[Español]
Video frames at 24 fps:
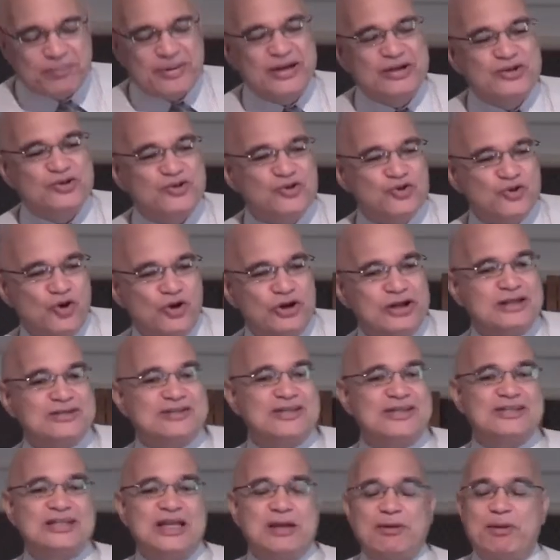
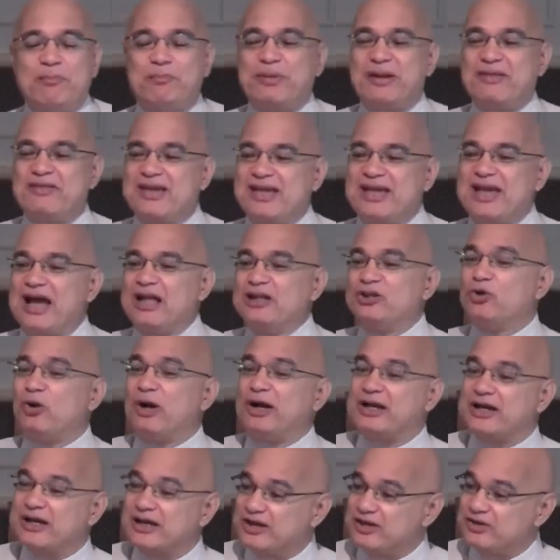personas estaban predicando
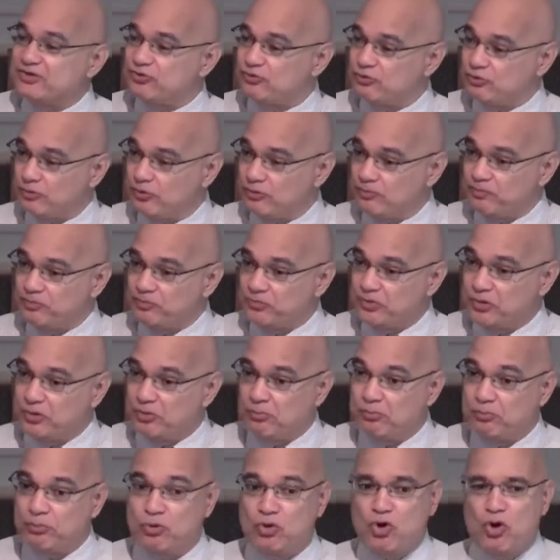a Cristo
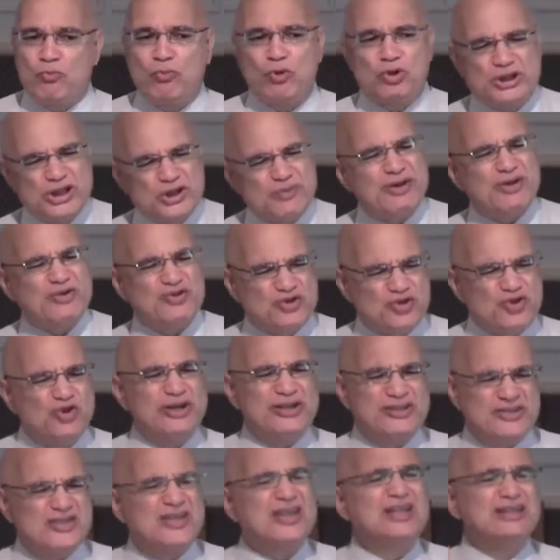con
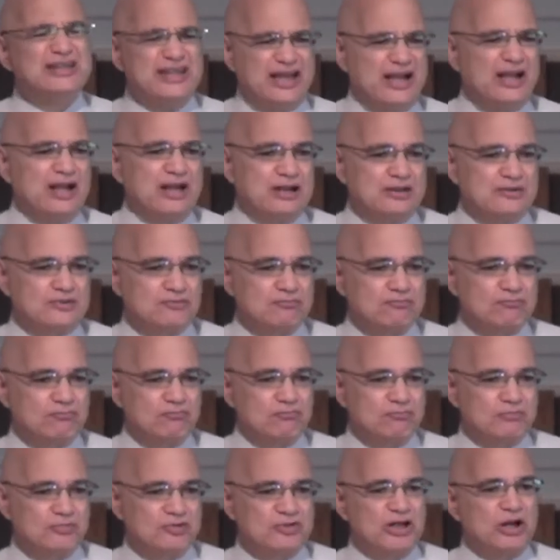motivaciones indignas.
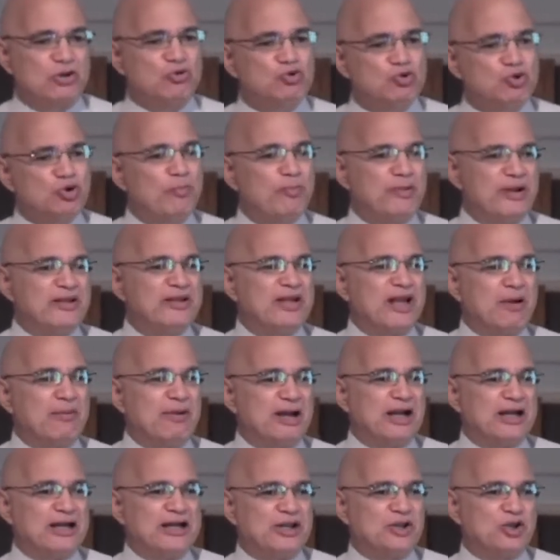Dice, algunos
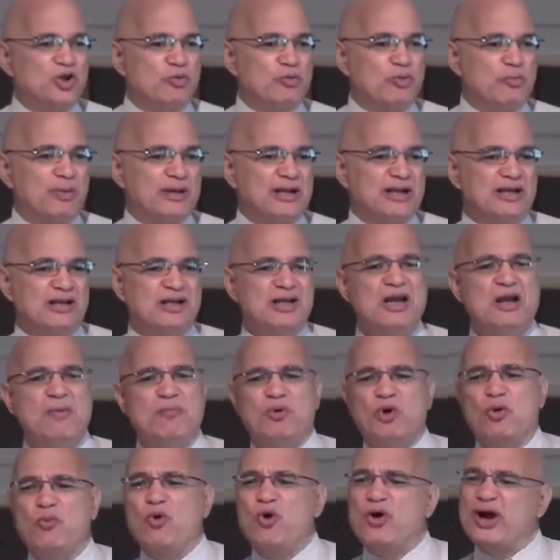predicaban a Cristo como para
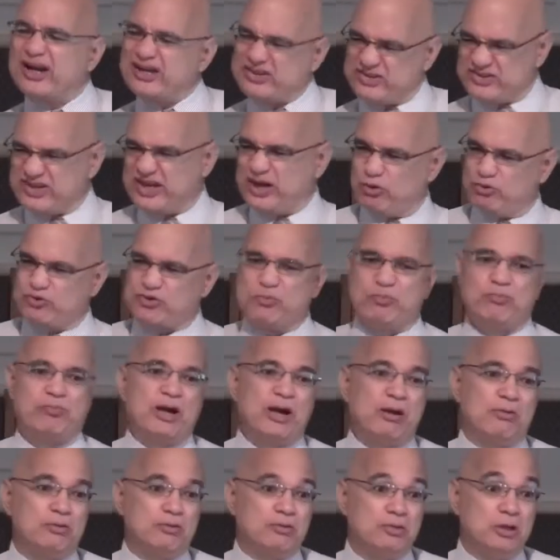provocar celos en
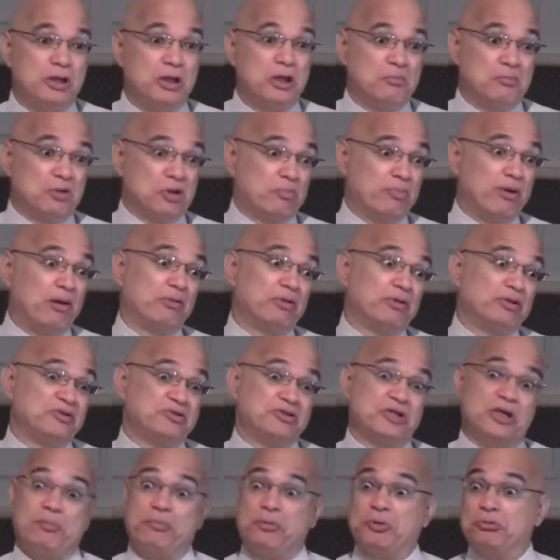Pablo. Pero Pablo
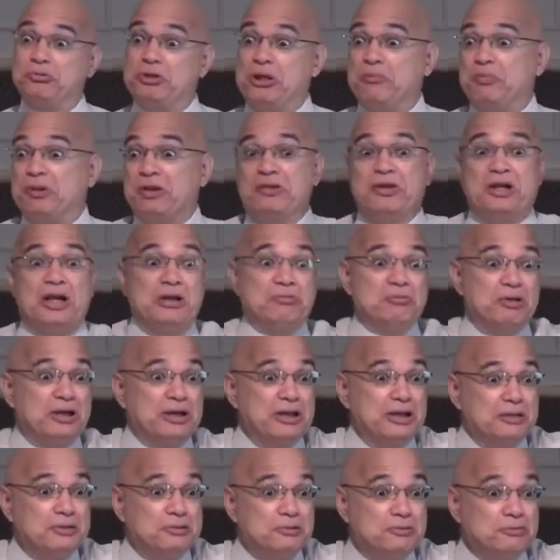decía, pero están predicando a
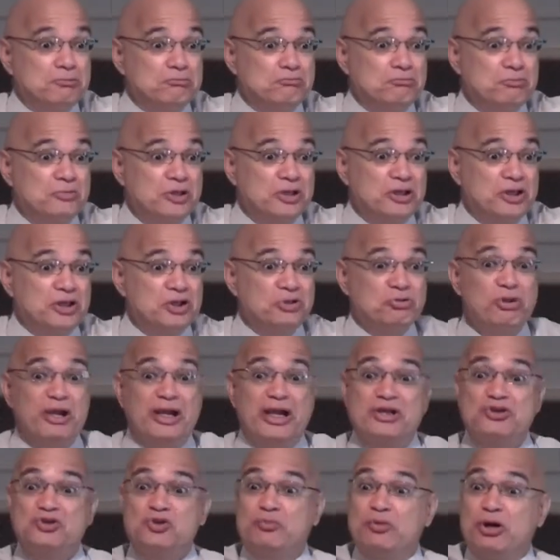Cristo. Y yo
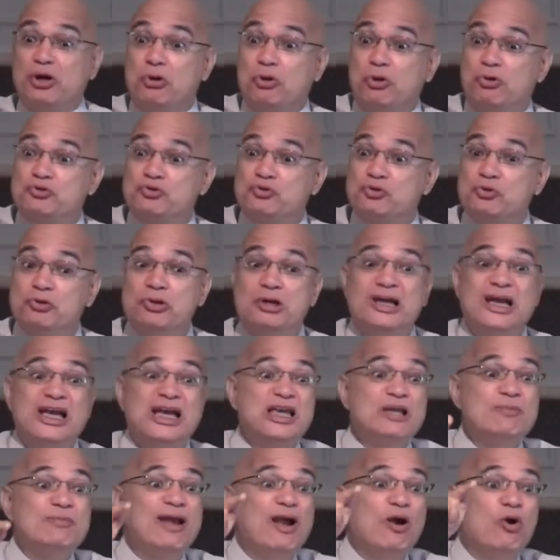en eso me gozo
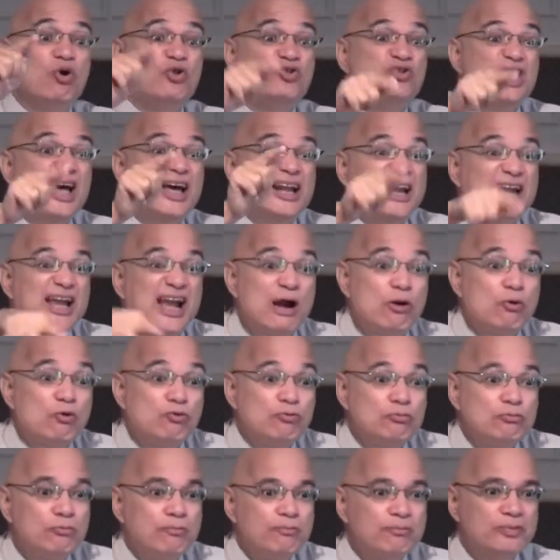y me gozaré
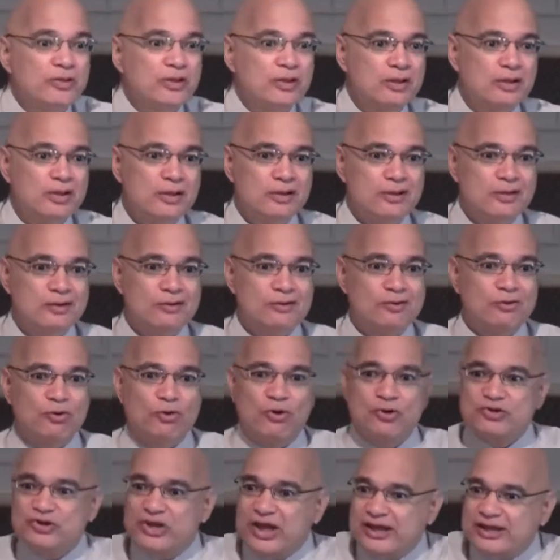aún.
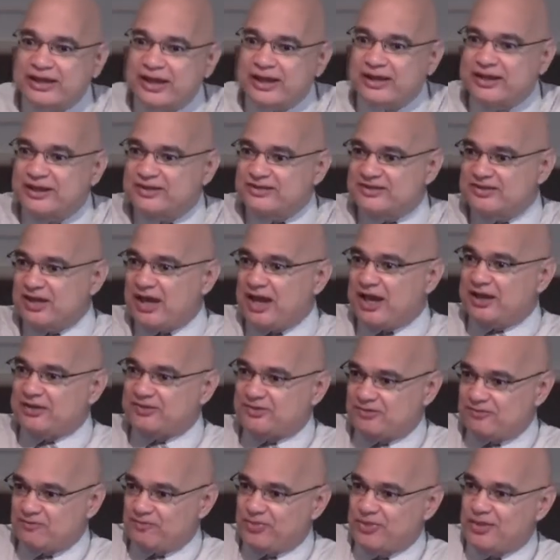Cosas que
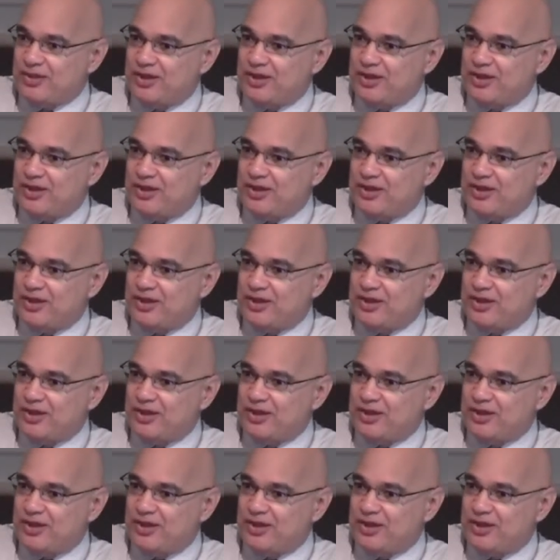quizás